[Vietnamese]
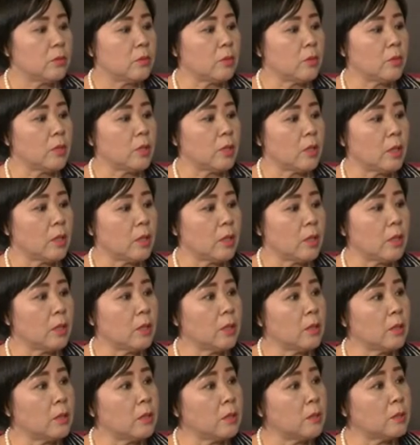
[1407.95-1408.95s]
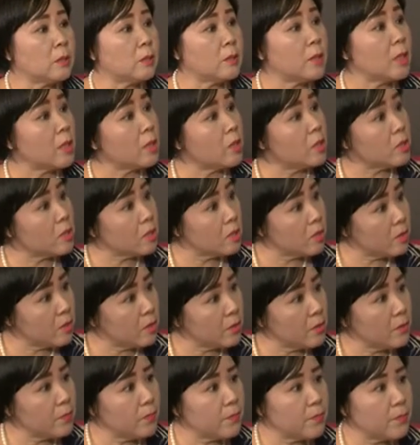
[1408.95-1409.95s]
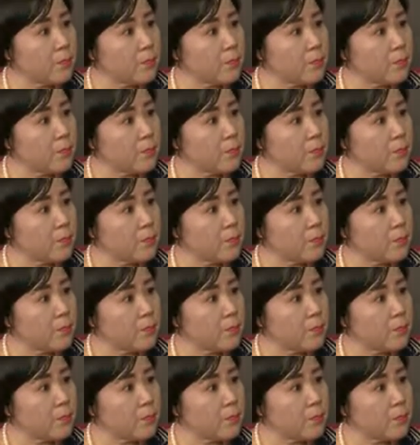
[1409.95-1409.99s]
của nhà ra thế giới